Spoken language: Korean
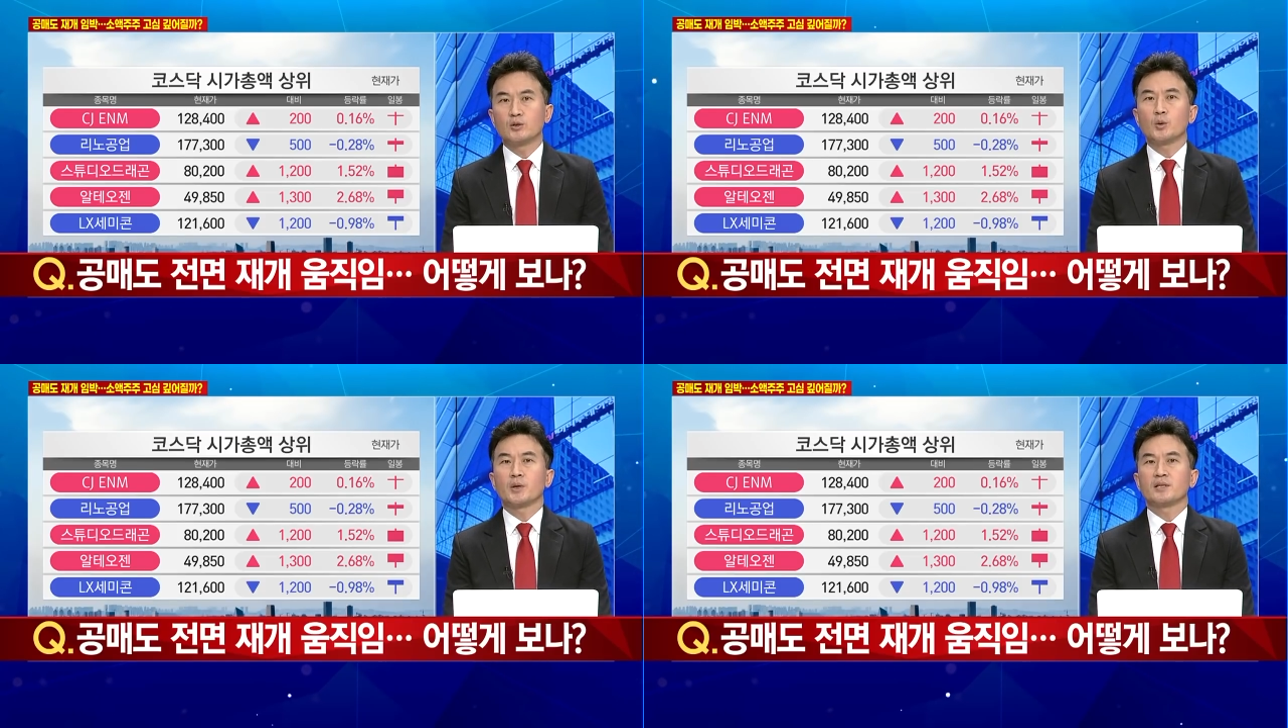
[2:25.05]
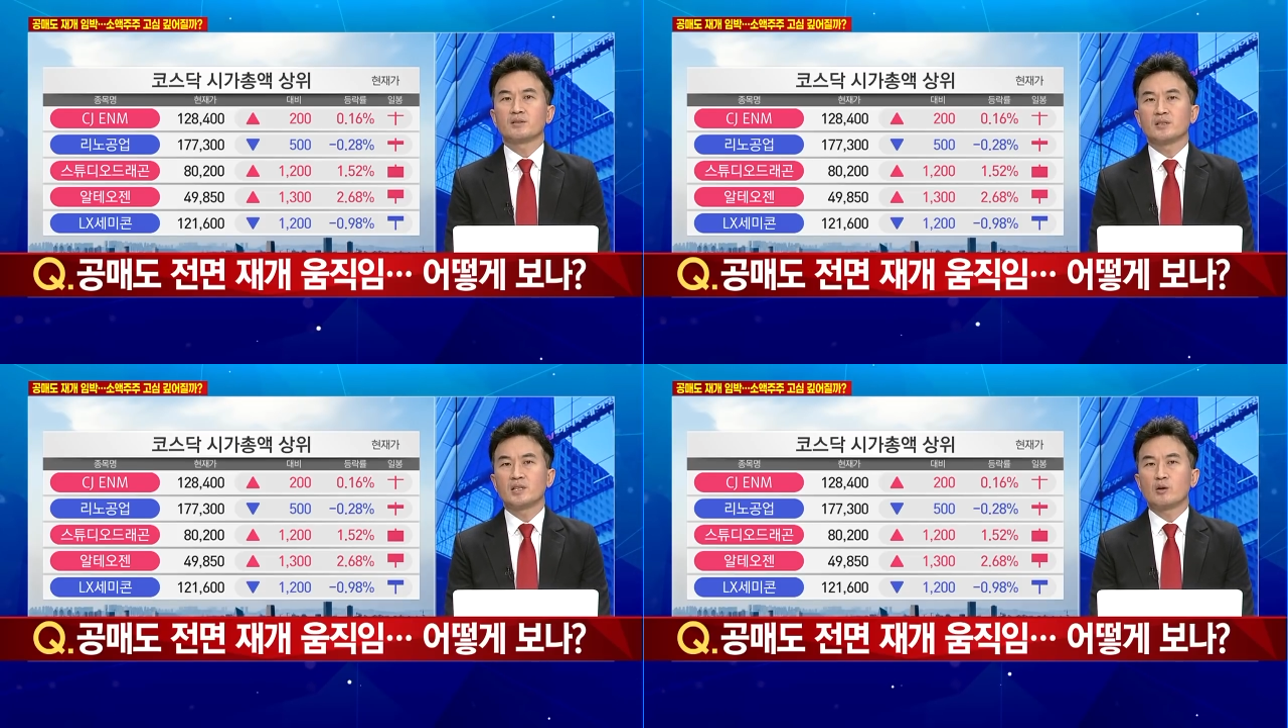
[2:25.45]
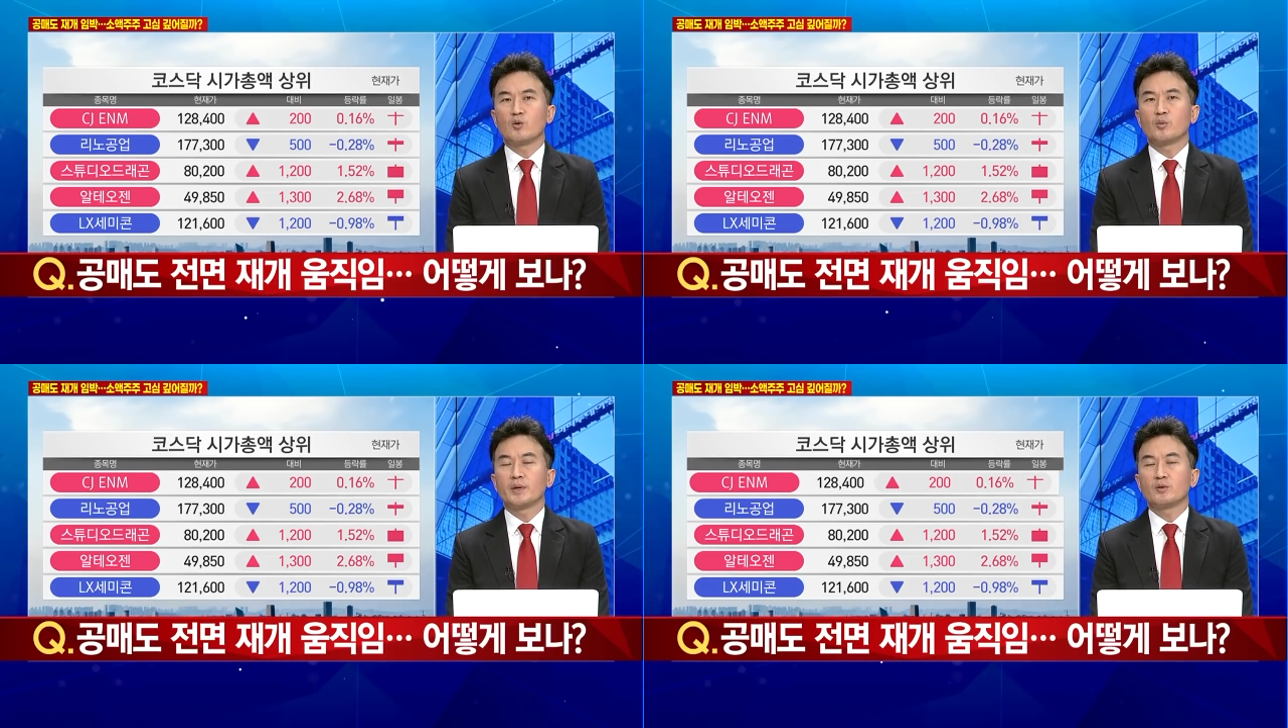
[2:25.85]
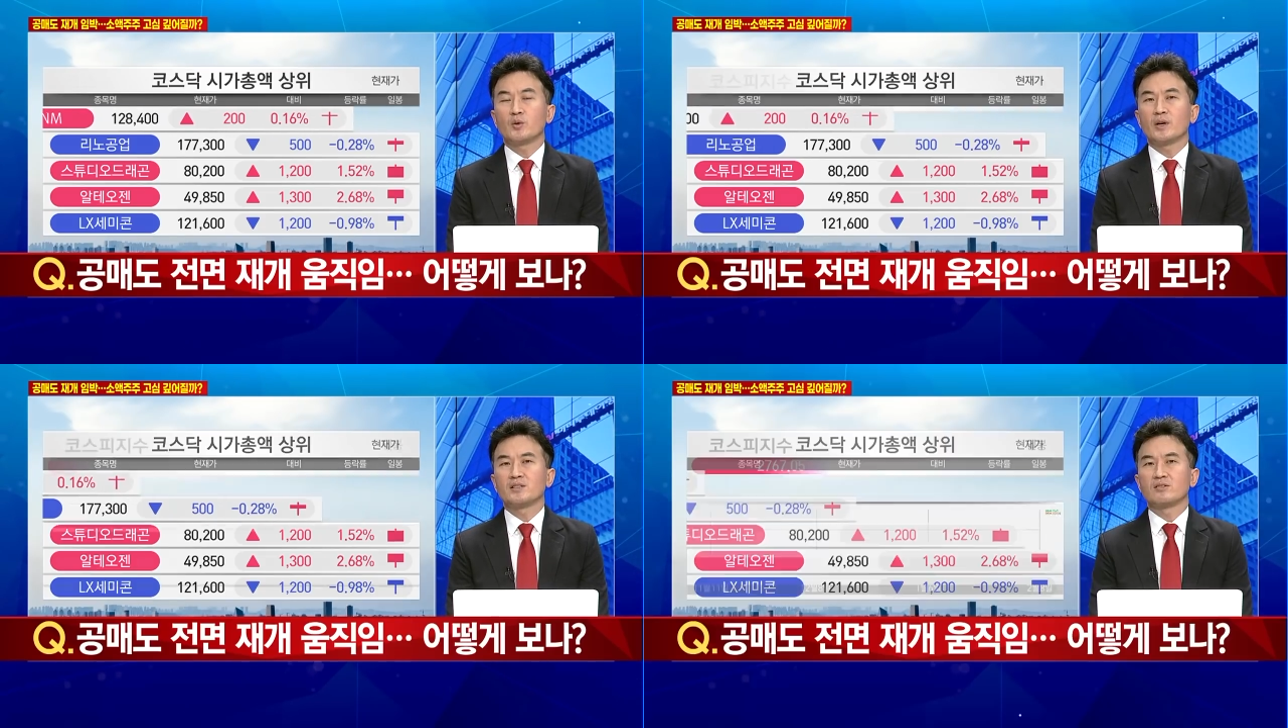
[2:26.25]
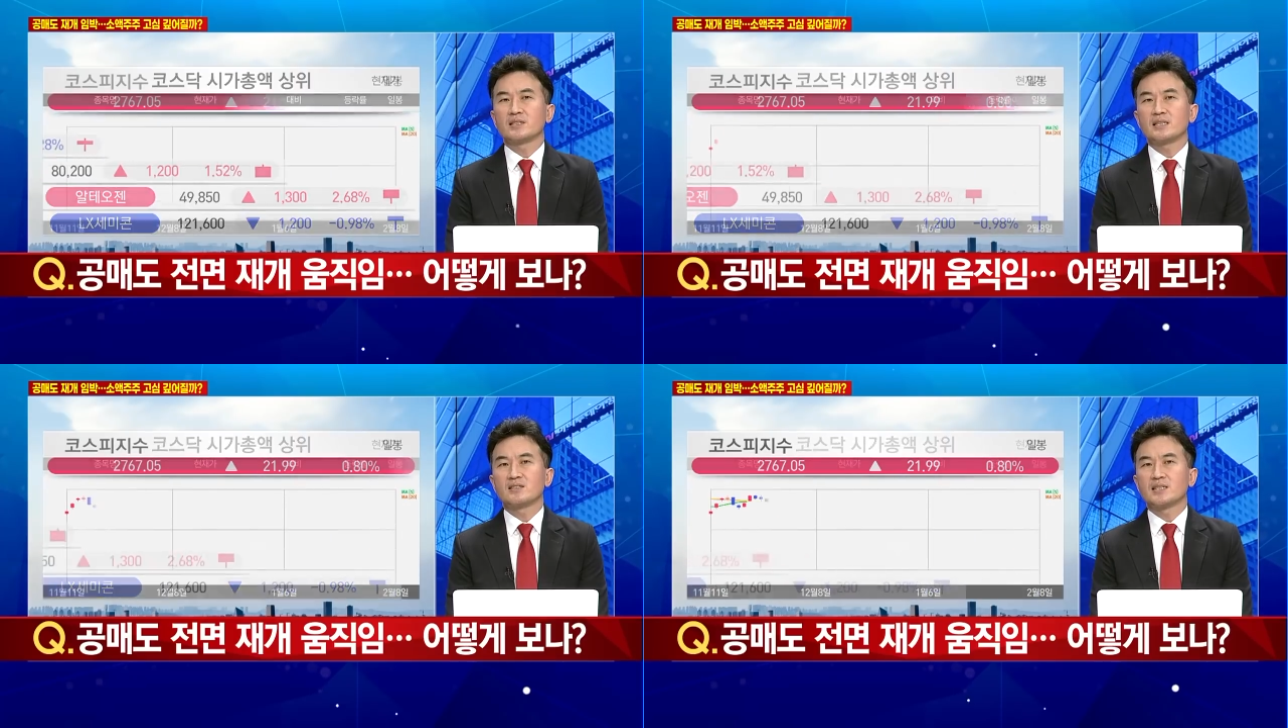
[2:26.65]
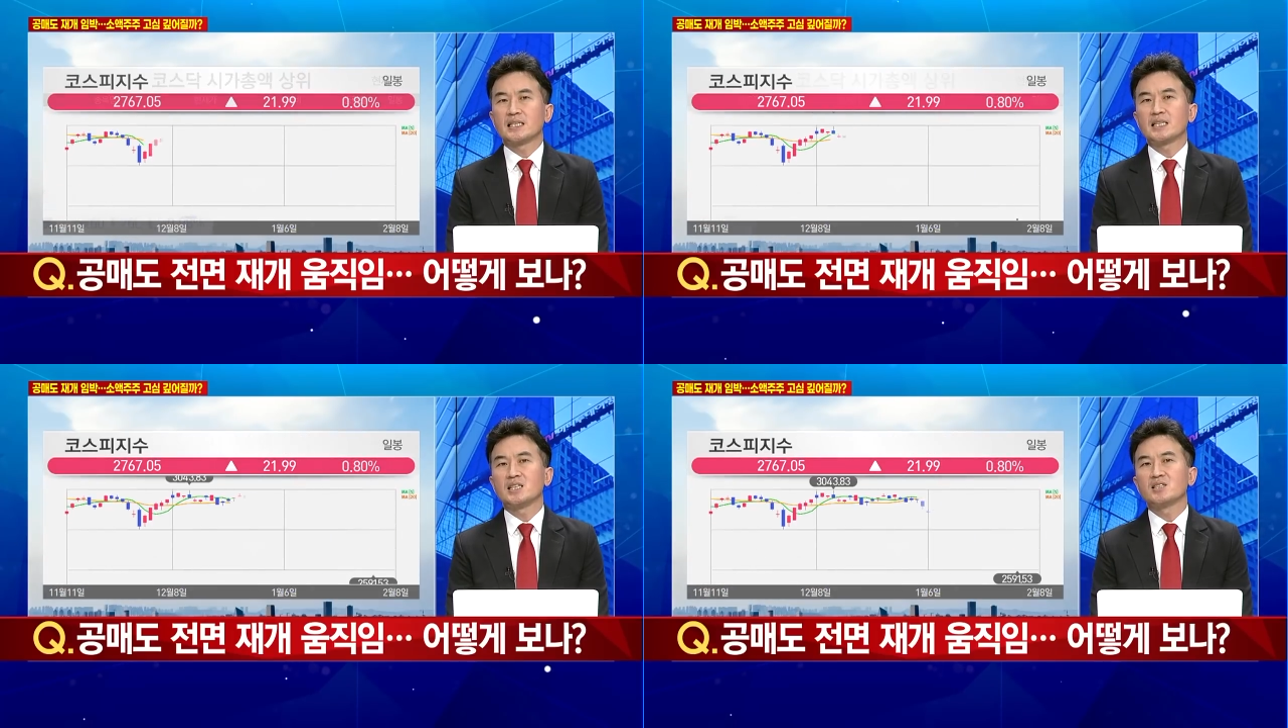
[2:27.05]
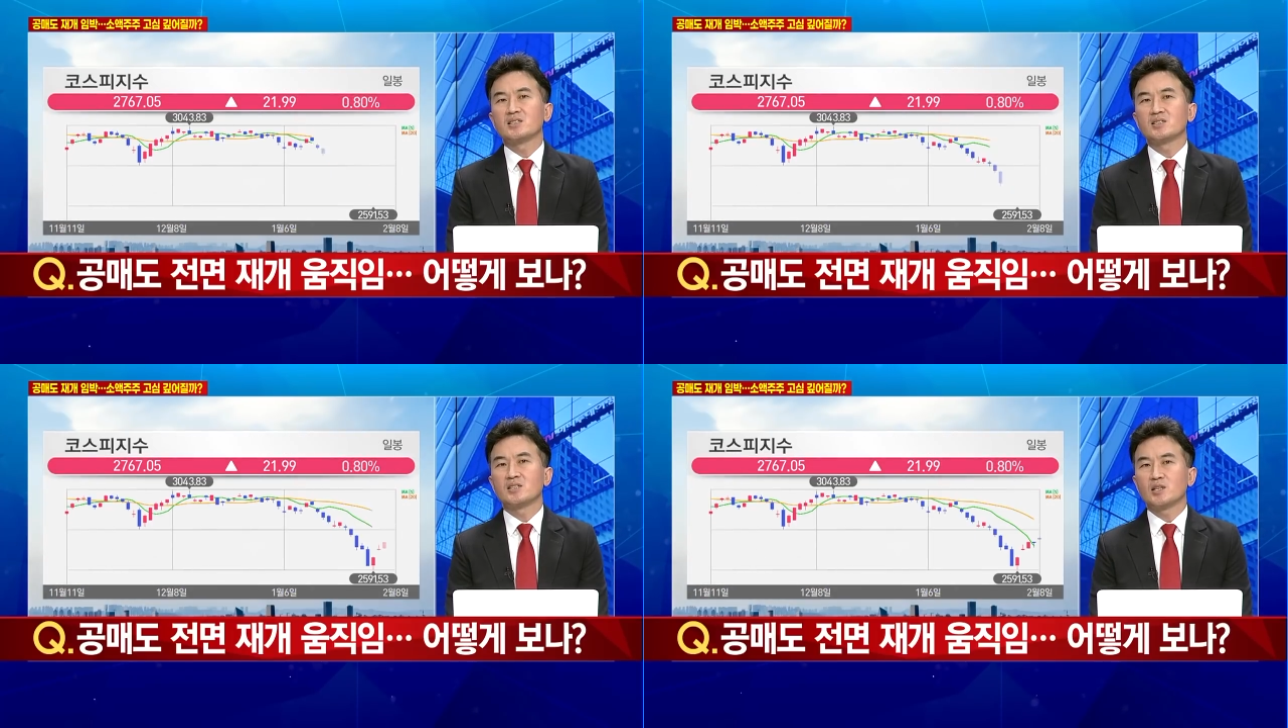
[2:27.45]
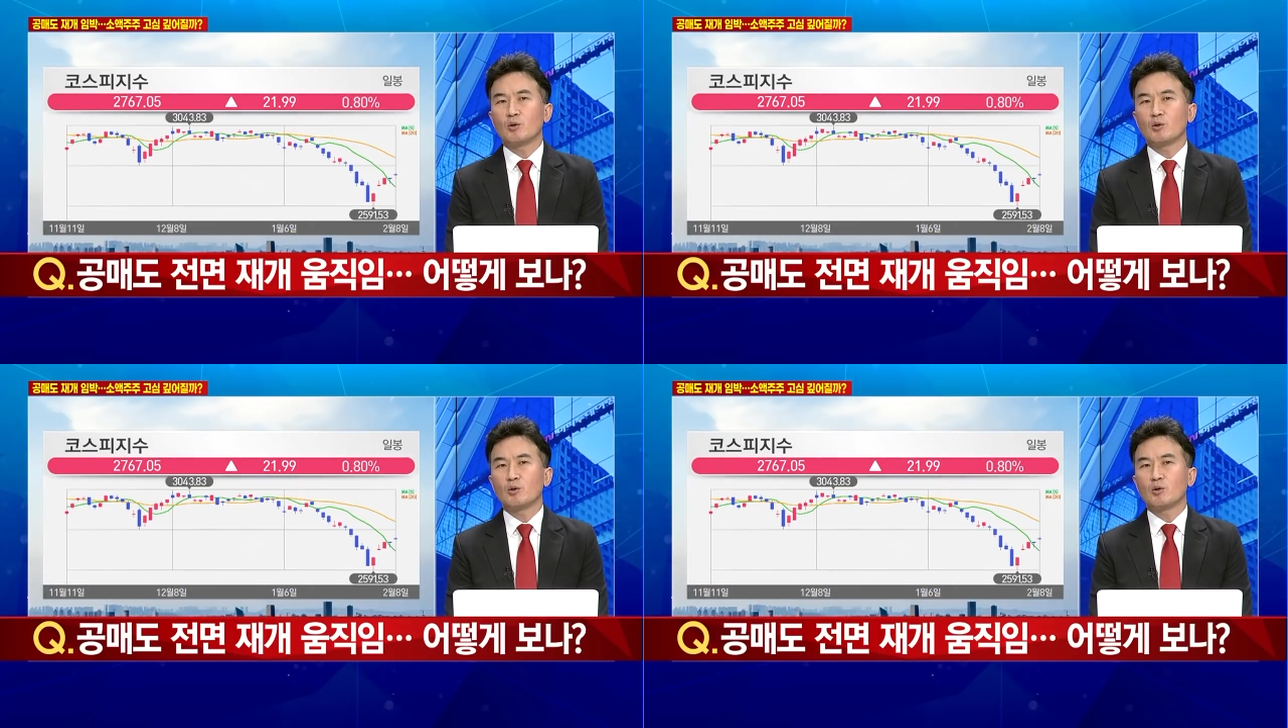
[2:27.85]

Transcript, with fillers: 통해서 이러한 공매도의 정상적인 기능들이